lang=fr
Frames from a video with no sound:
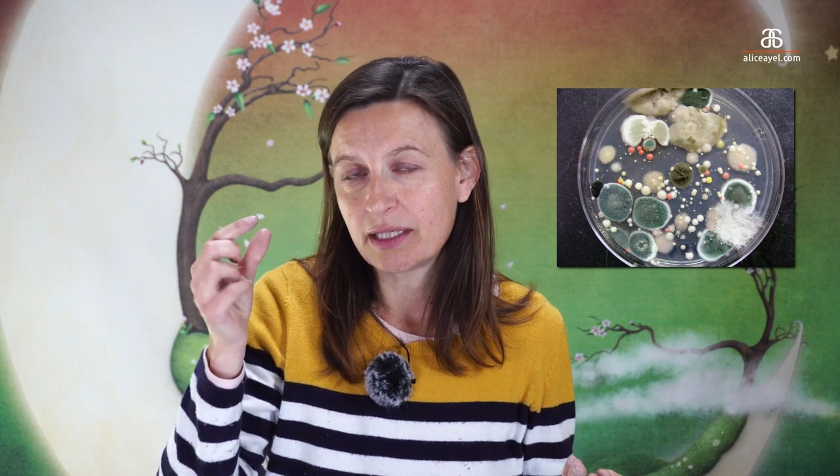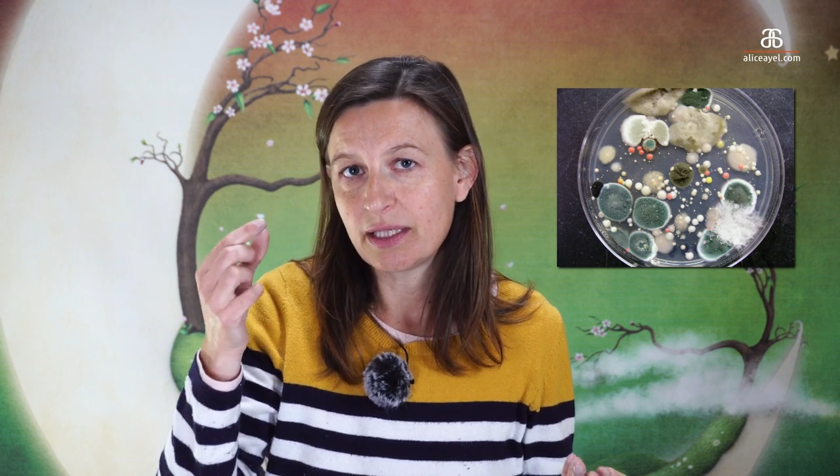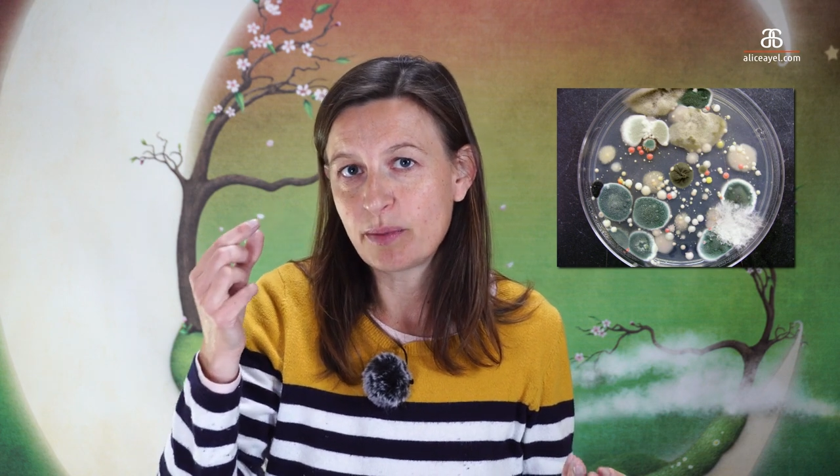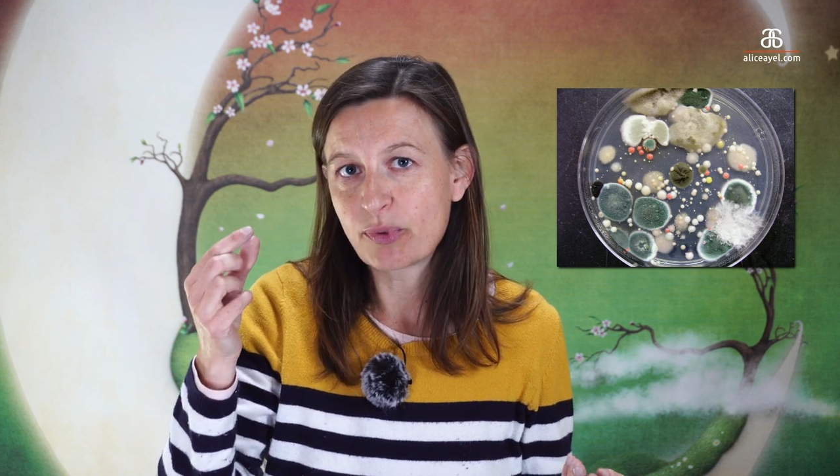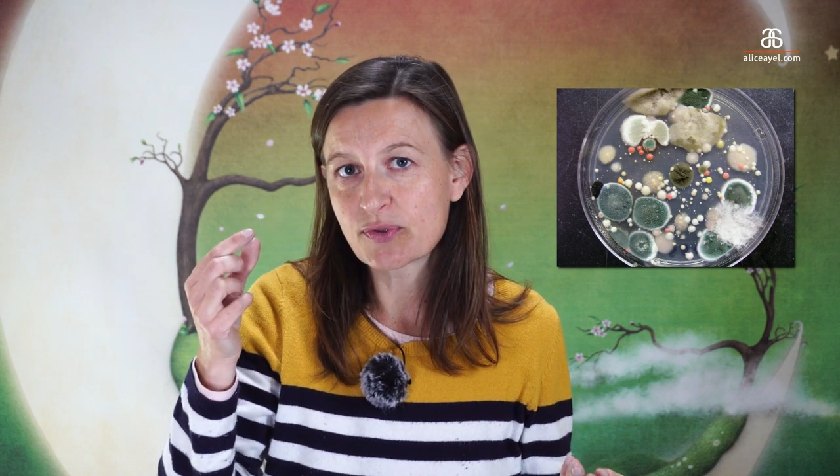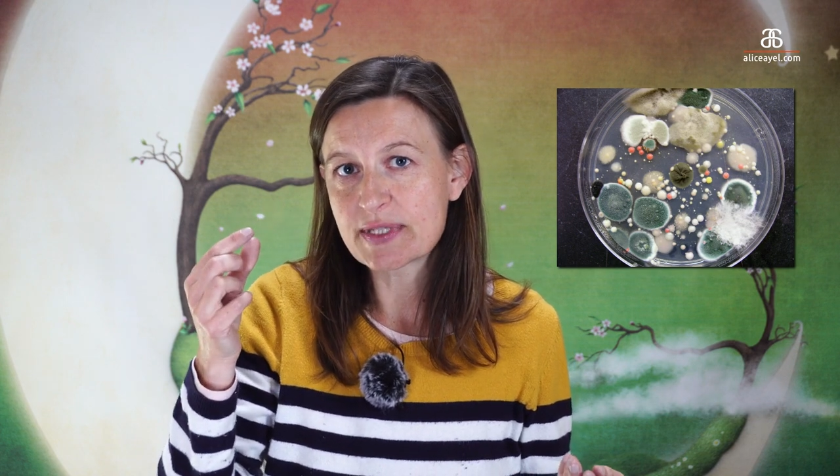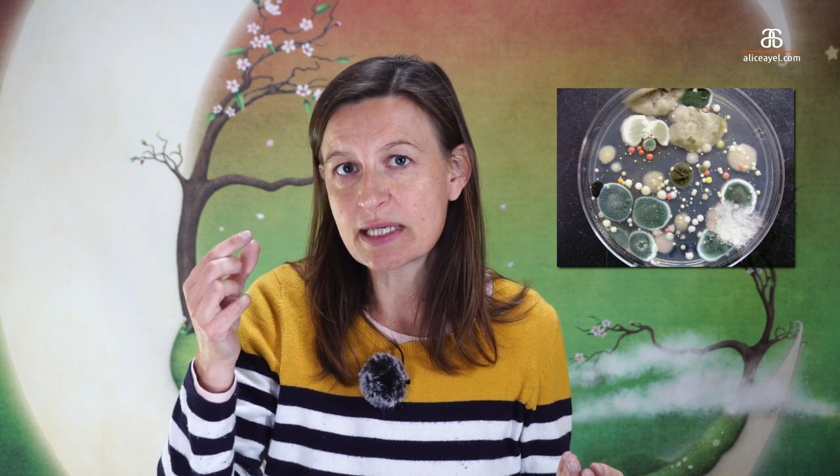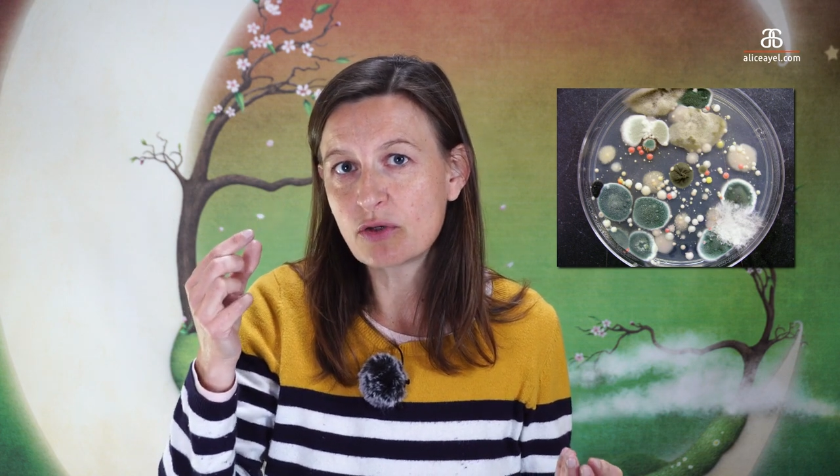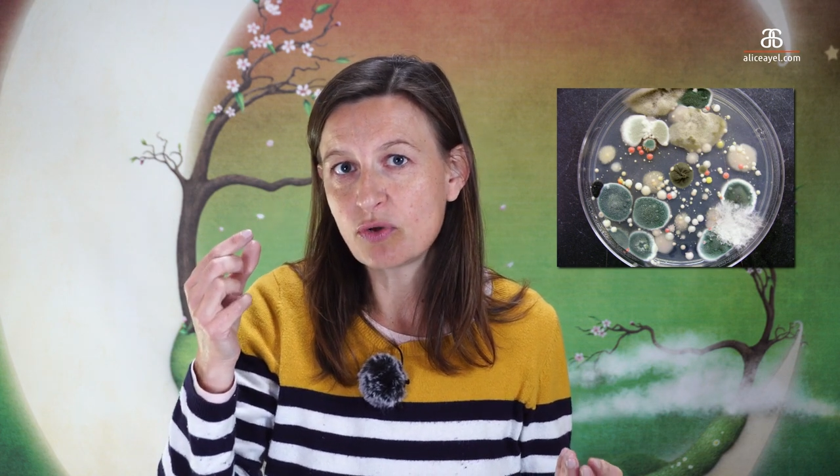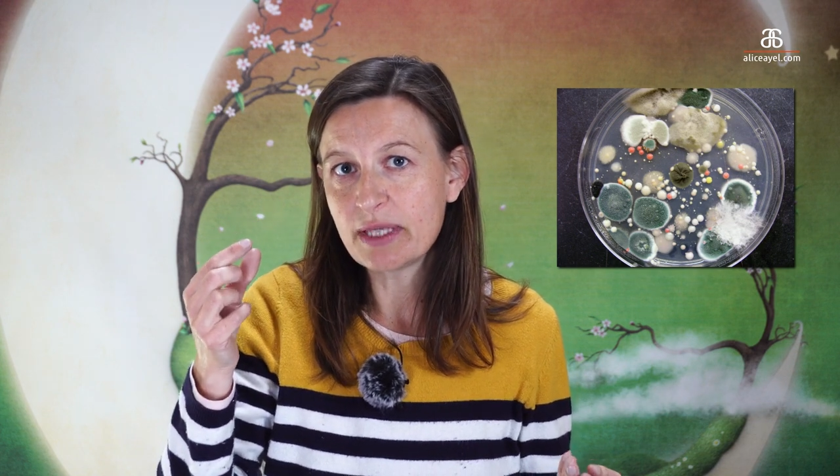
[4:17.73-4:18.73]
Ils
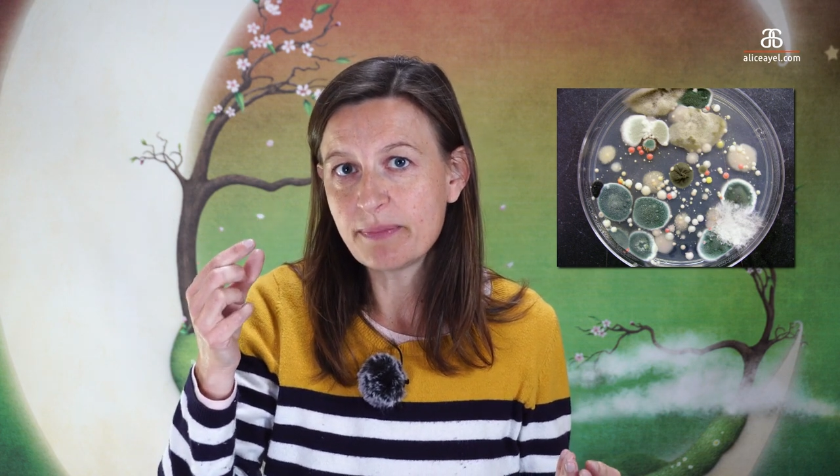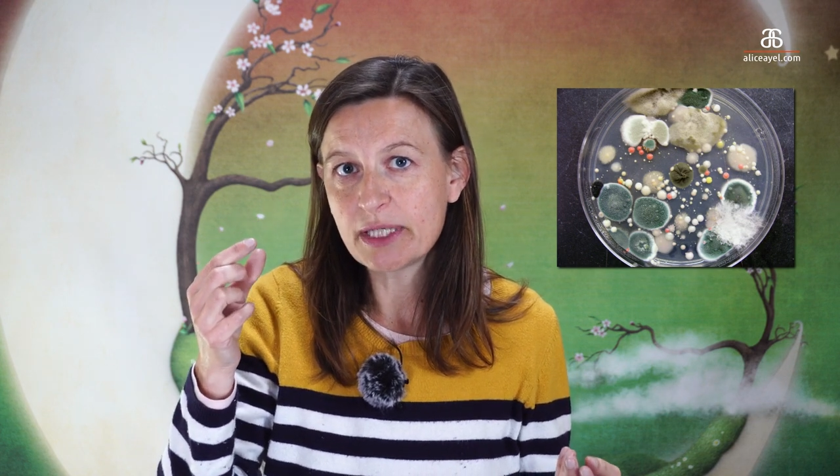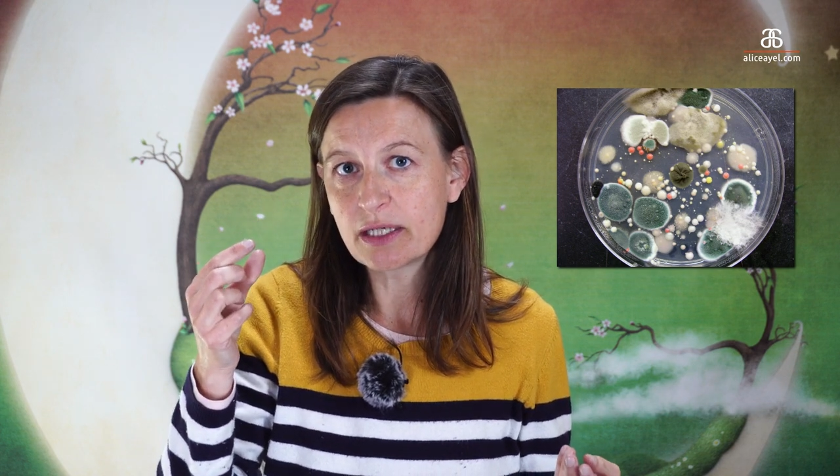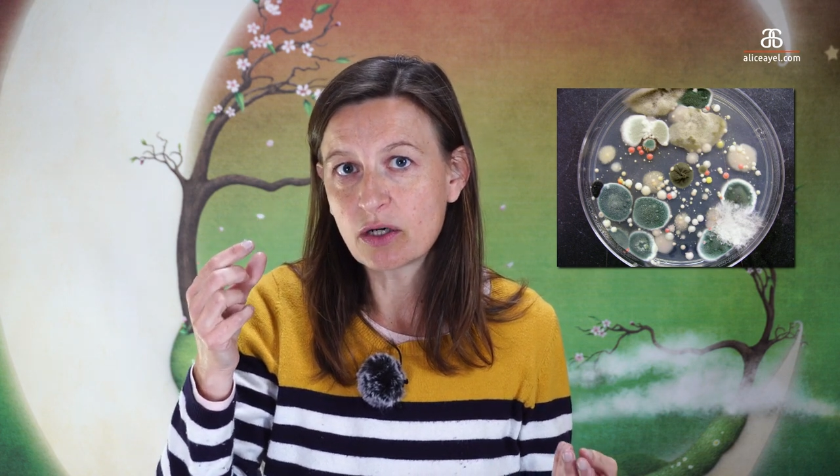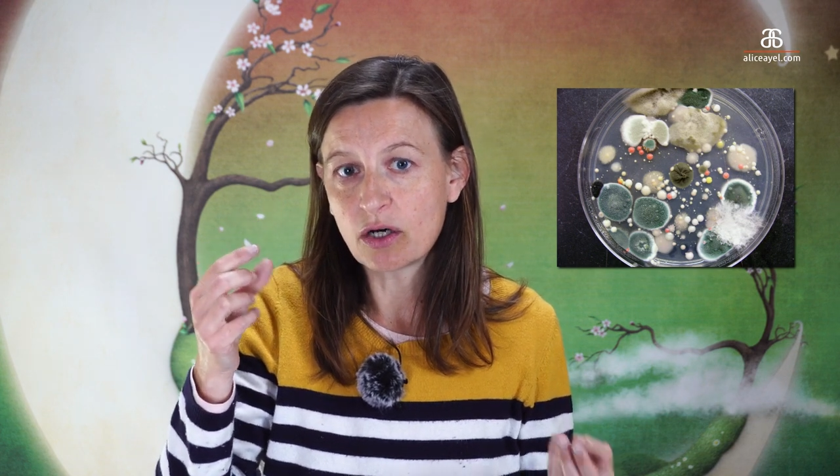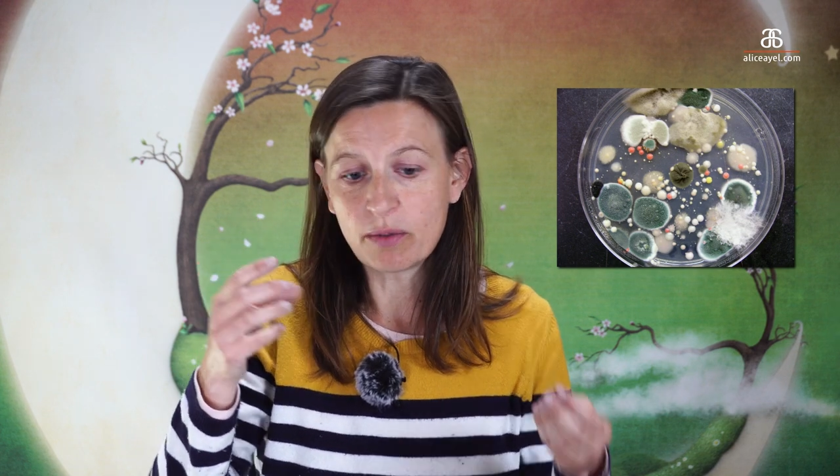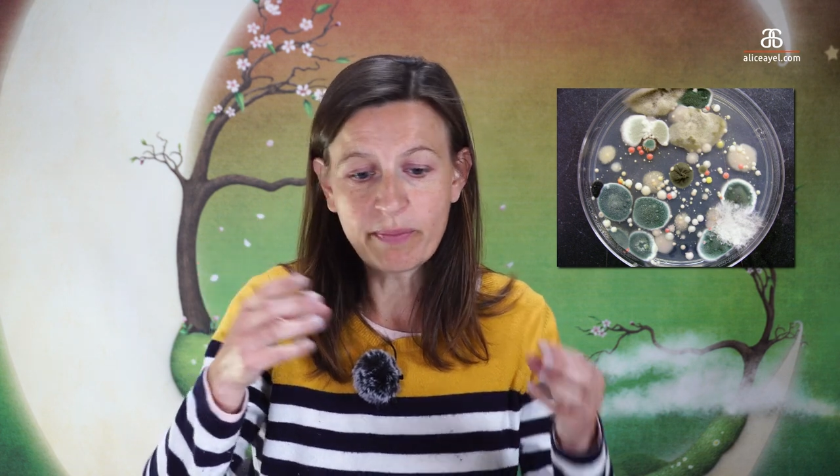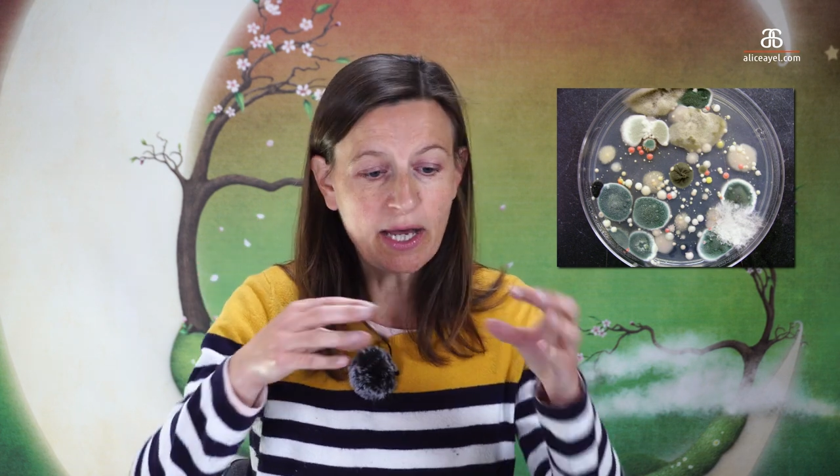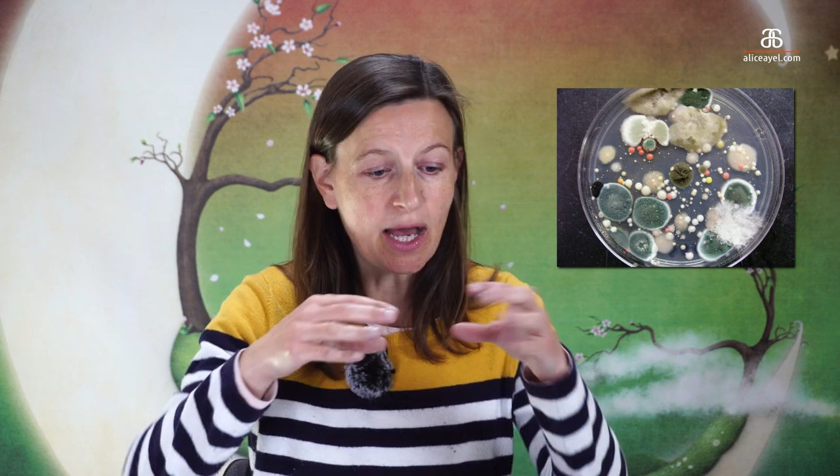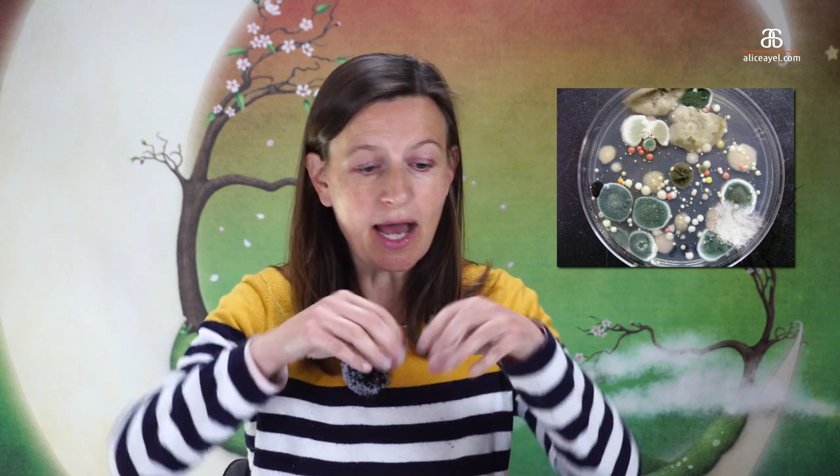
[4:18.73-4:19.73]
pensaient que les microbes